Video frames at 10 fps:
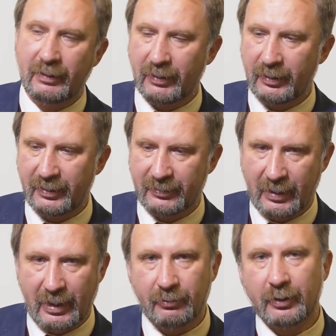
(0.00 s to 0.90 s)
наверное,
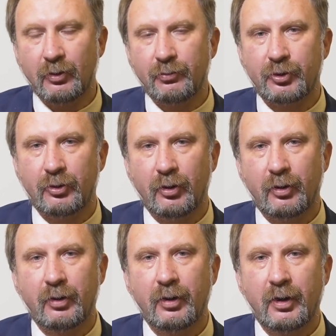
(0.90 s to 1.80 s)
знают о том,
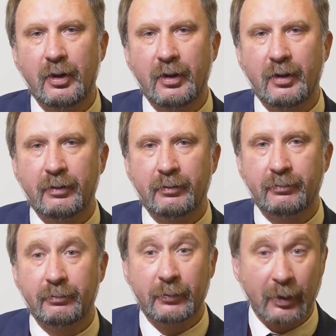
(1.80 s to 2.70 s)
что
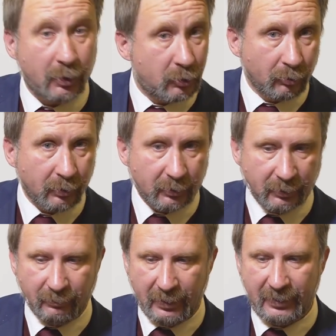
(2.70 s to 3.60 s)
традиционно
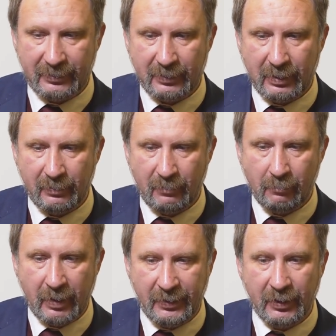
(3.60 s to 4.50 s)
так говорится,
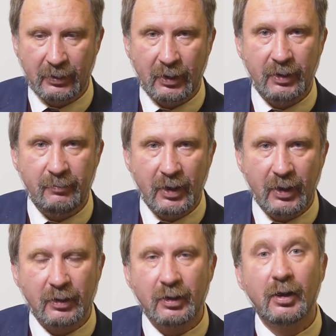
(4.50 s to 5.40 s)
монета
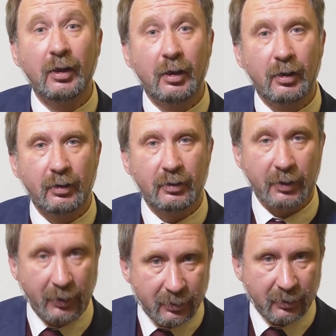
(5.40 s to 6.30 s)
имеет
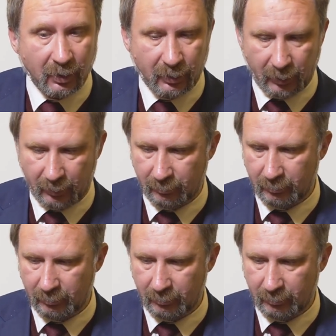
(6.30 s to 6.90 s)
три стороны.